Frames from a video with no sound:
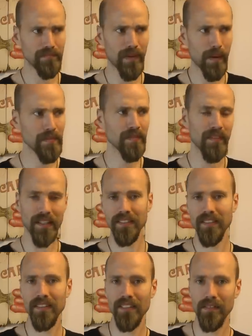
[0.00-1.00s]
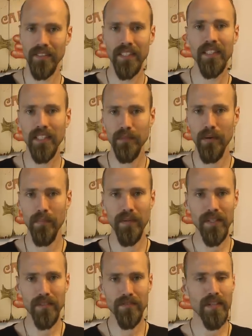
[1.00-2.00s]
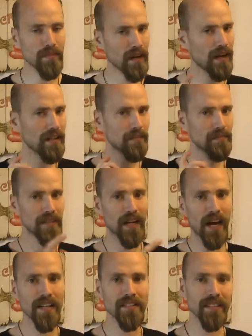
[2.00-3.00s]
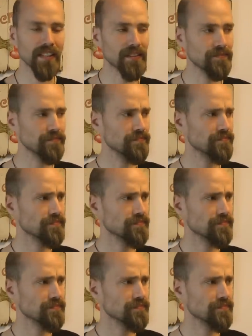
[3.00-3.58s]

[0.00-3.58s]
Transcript: Pappe war es ja nicht, aber dickeres Papier zusammengehalten mit Eisenringen.